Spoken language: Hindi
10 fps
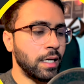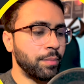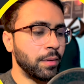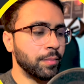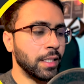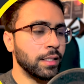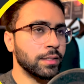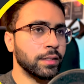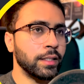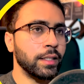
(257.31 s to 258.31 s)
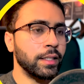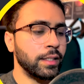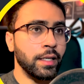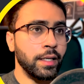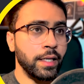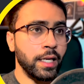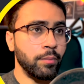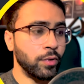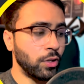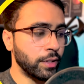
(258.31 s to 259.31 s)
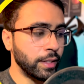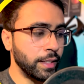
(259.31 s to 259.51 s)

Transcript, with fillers: पे हम क्या लिख सकते हैं नेम डॉट